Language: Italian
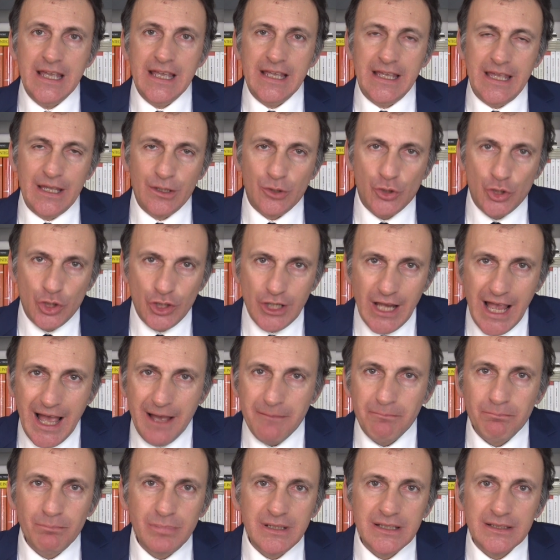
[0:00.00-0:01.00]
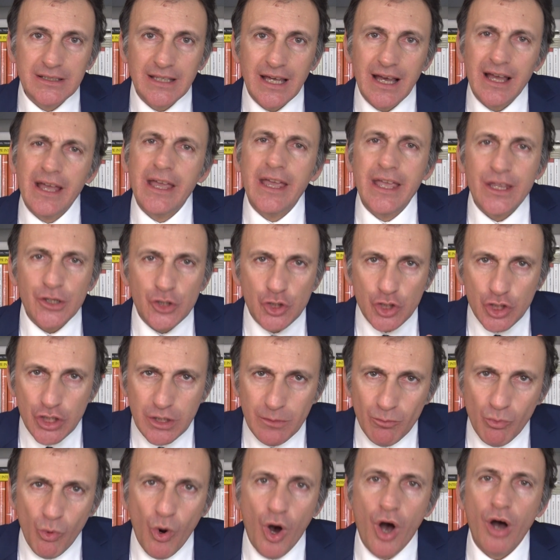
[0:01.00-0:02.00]
che ci abita e
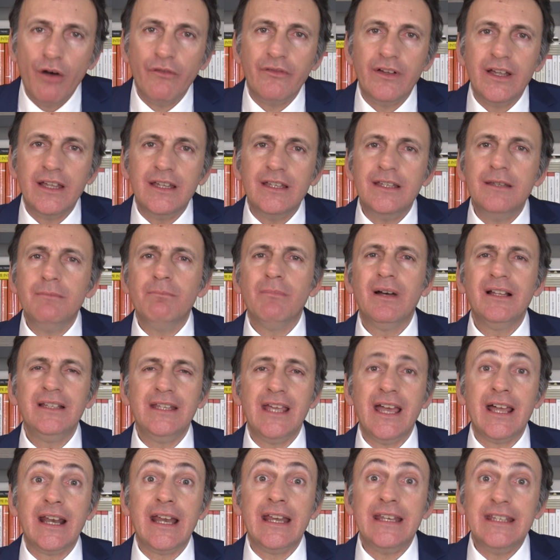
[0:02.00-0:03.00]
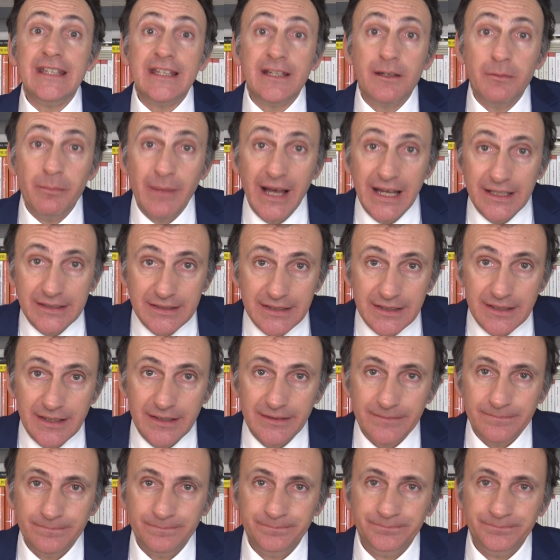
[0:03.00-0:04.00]
ci muove in maniera enigmatica.